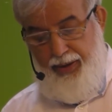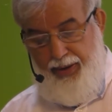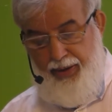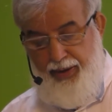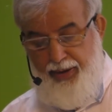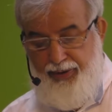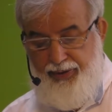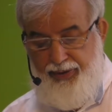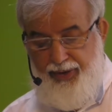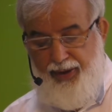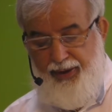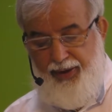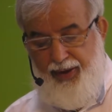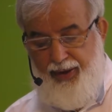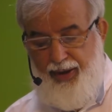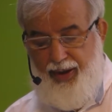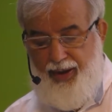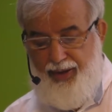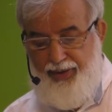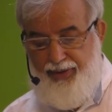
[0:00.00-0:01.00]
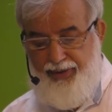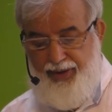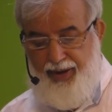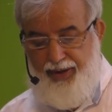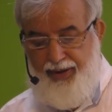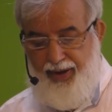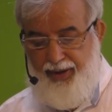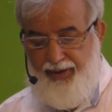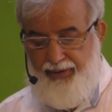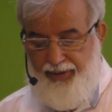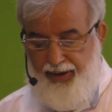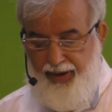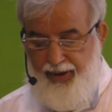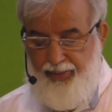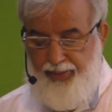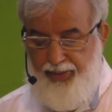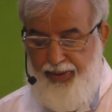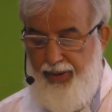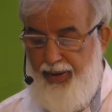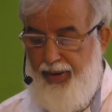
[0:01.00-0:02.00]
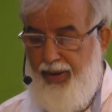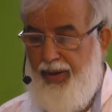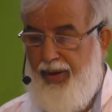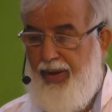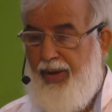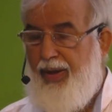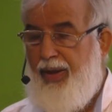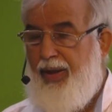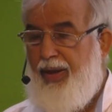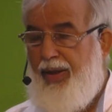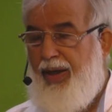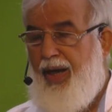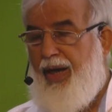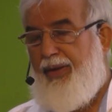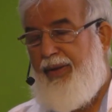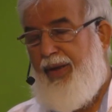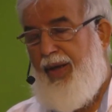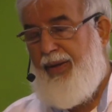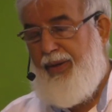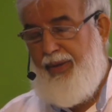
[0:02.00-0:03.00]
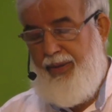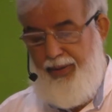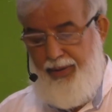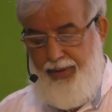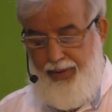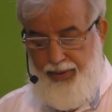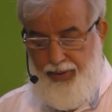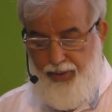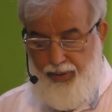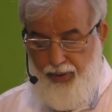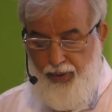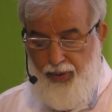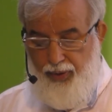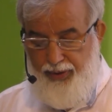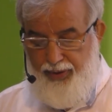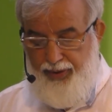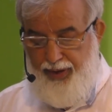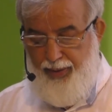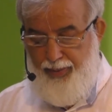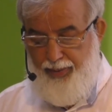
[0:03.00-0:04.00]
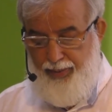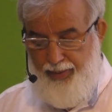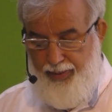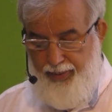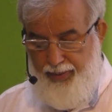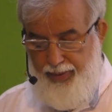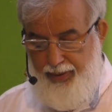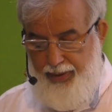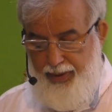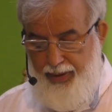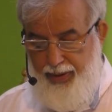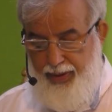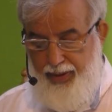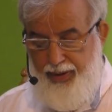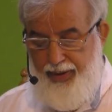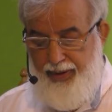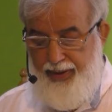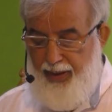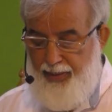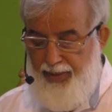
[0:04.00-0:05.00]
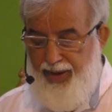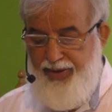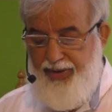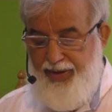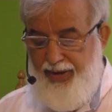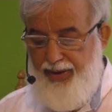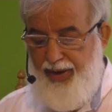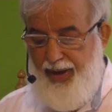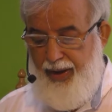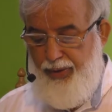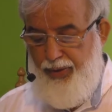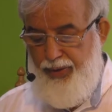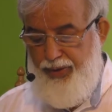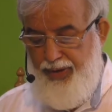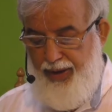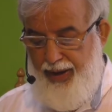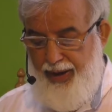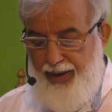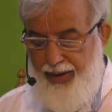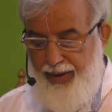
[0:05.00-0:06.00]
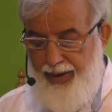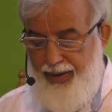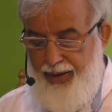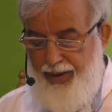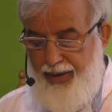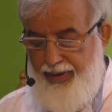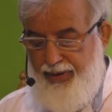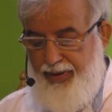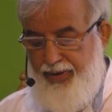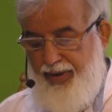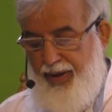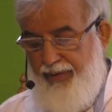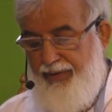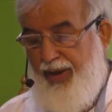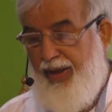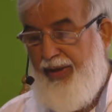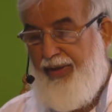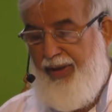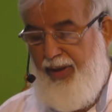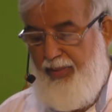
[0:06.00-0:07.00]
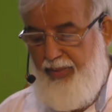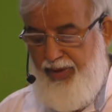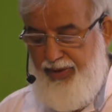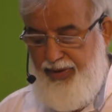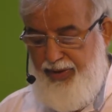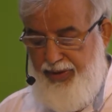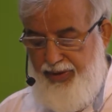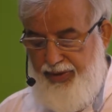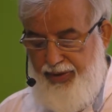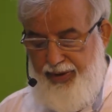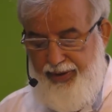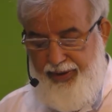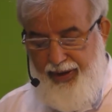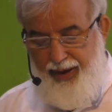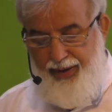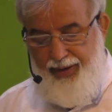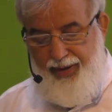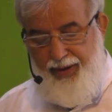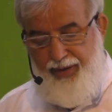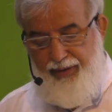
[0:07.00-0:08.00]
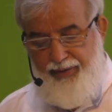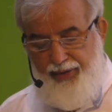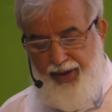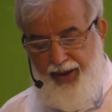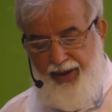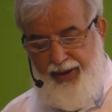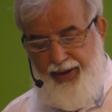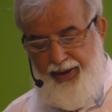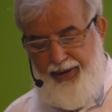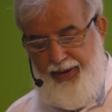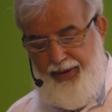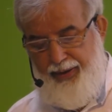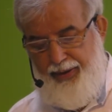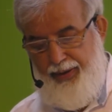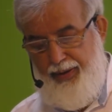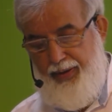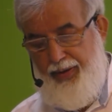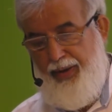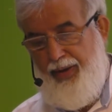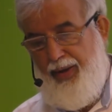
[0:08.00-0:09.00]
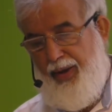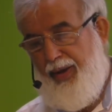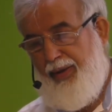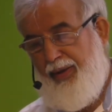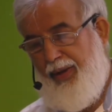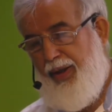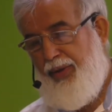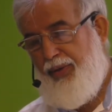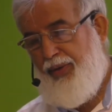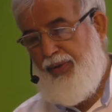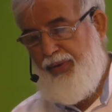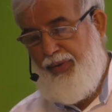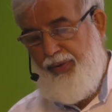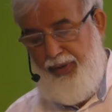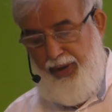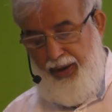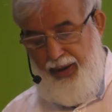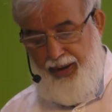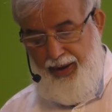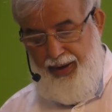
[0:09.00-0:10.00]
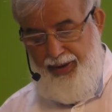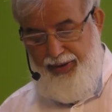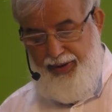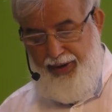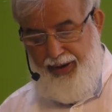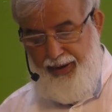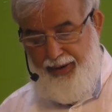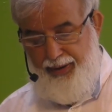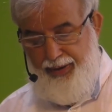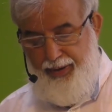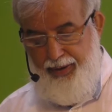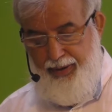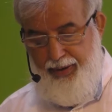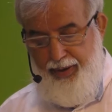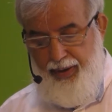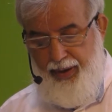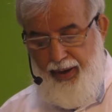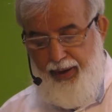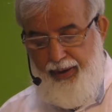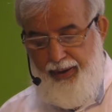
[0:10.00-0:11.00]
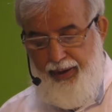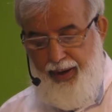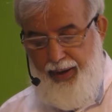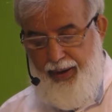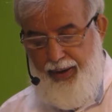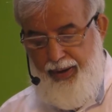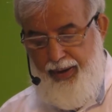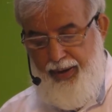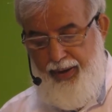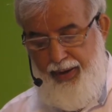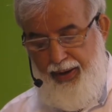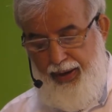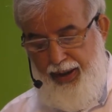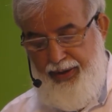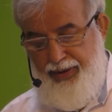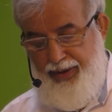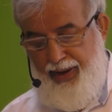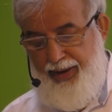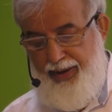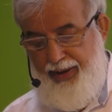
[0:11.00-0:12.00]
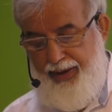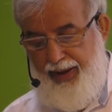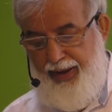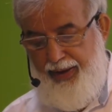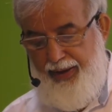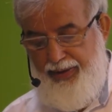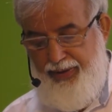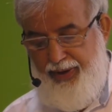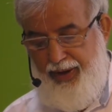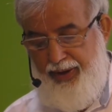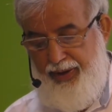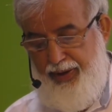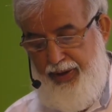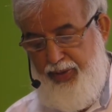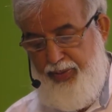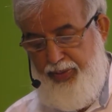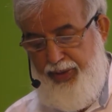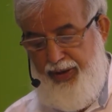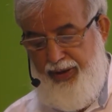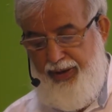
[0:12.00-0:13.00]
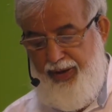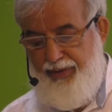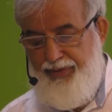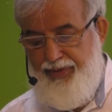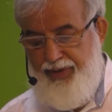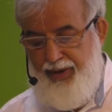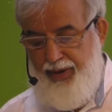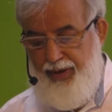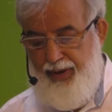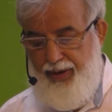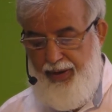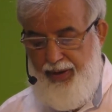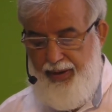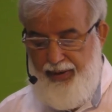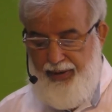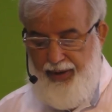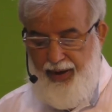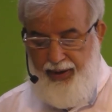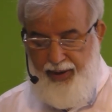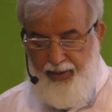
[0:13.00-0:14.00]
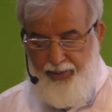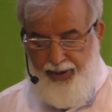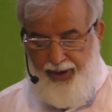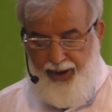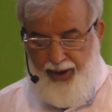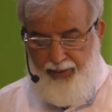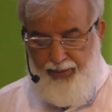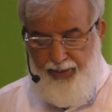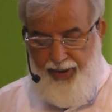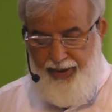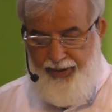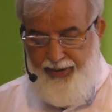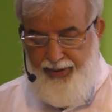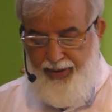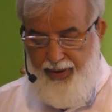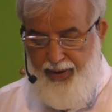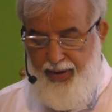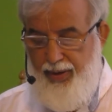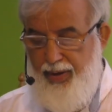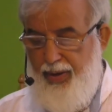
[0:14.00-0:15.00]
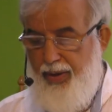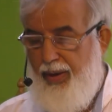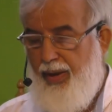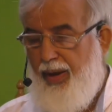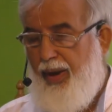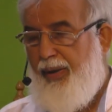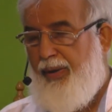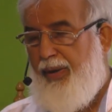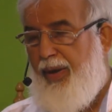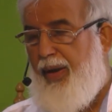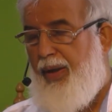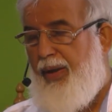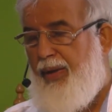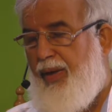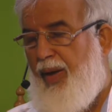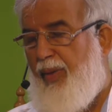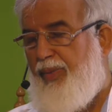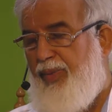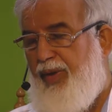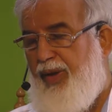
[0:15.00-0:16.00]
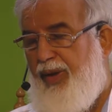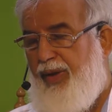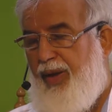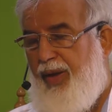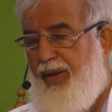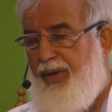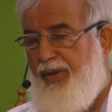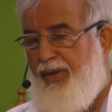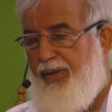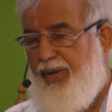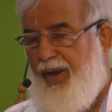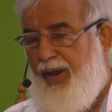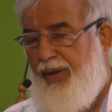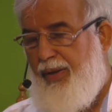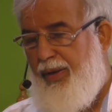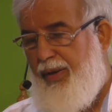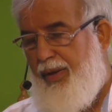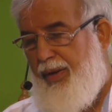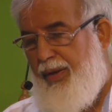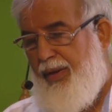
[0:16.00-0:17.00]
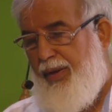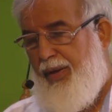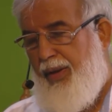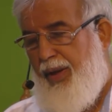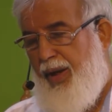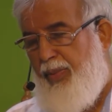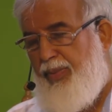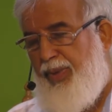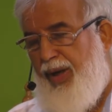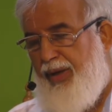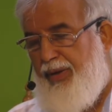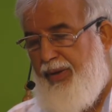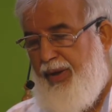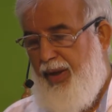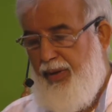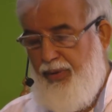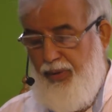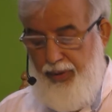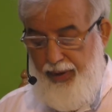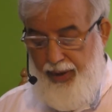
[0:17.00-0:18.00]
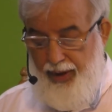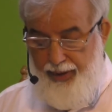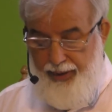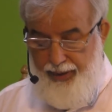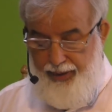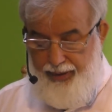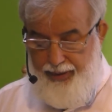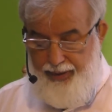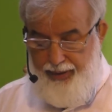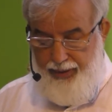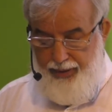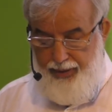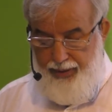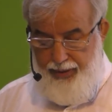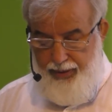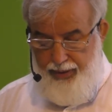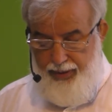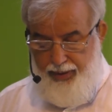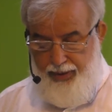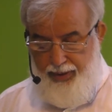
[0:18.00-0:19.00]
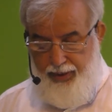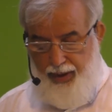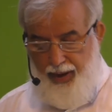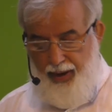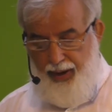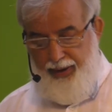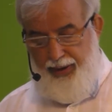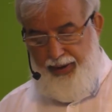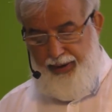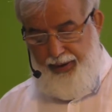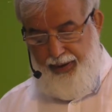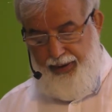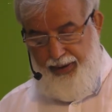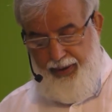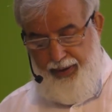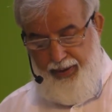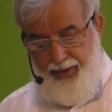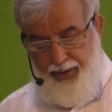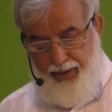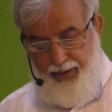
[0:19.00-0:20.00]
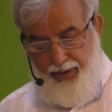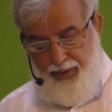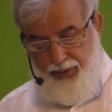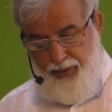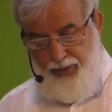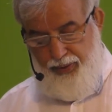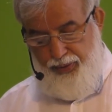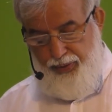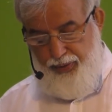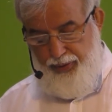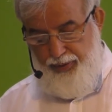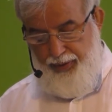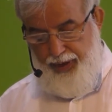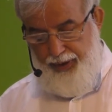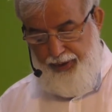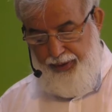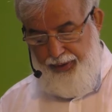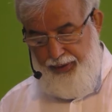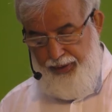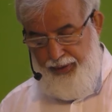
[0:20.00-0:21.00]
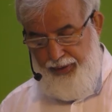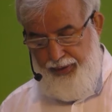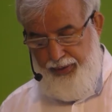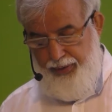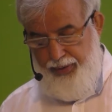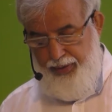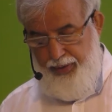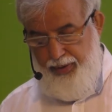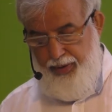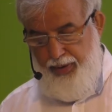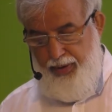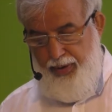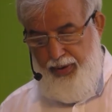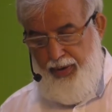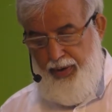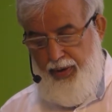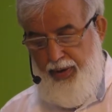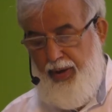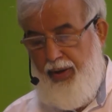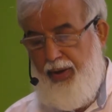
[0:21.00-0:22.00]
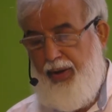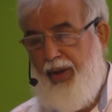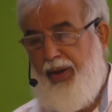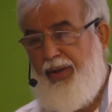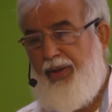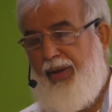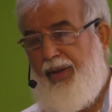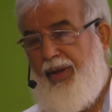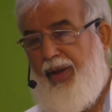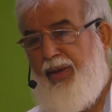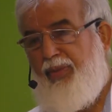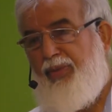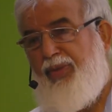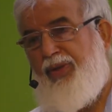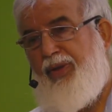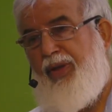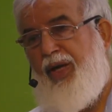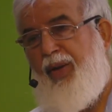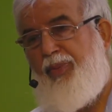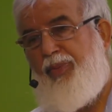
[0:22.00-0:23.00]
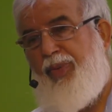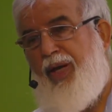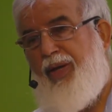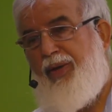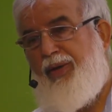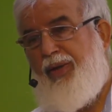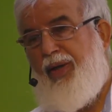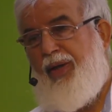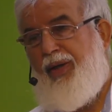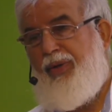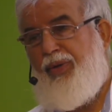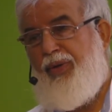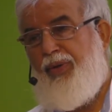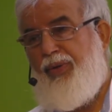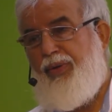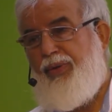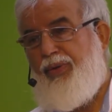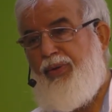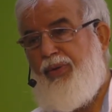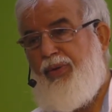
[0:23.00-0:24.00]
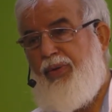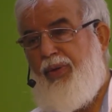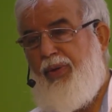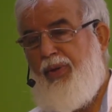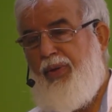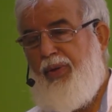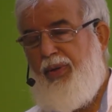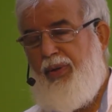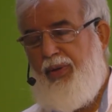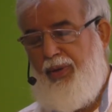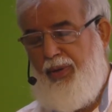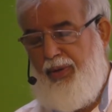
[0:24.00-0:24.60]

sadaka zekat verip iyilerden olsam demesinden önce Size verdiğimiz rızıktan infak edin. Allah yolunda harcayın. Allah eceli gelince hiçbir nefsi geri bırakmaz. Allah yaptıklarınızdan haberdar olandır. Ayetini unutu veriyoruz. Hayırlarımızı hep erteliyoruz. Ee,